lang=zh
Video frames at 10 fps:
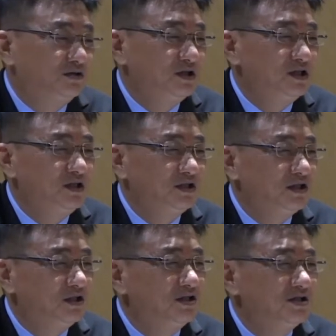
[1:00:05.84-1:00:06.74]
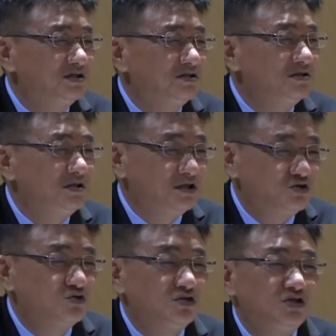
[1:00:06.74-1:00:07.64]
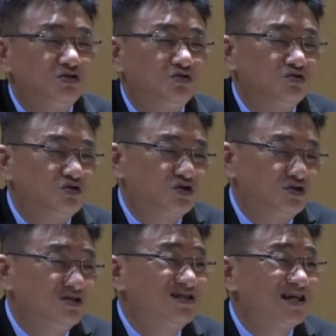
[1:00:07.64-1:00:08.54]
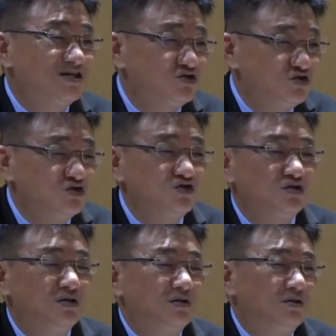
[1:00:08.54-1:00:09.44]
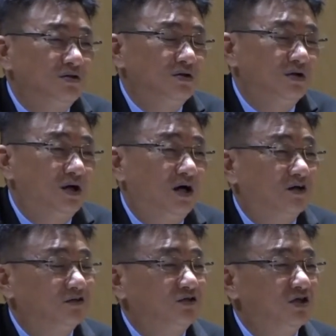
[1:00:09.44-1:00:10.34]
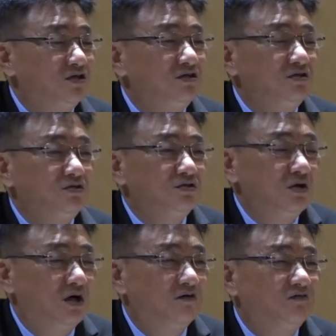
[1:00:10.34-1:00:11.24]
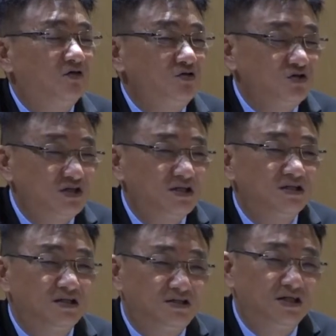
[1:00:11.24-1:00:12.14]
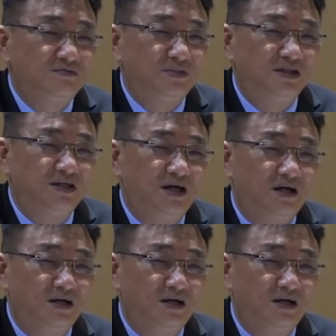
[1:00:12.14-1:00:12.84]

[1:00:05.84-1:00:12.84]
这一个耶稣基督实在是神丰盛的显明